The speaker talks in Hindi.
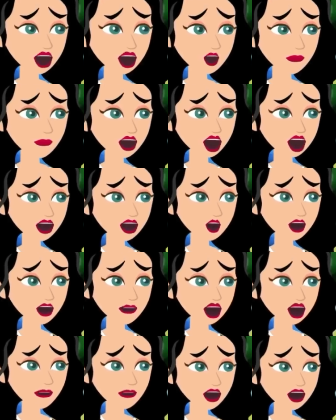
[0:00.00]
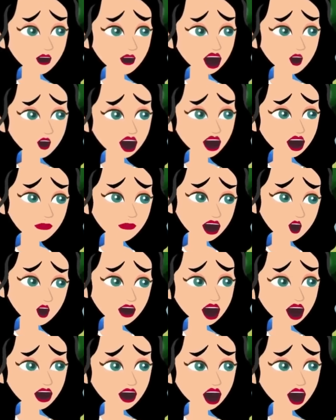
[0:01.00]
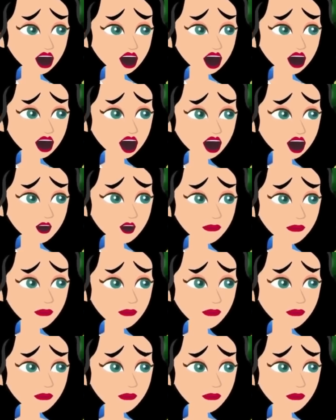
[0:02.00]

लेकिन मेरे पास इतने पैसे है ही नहीं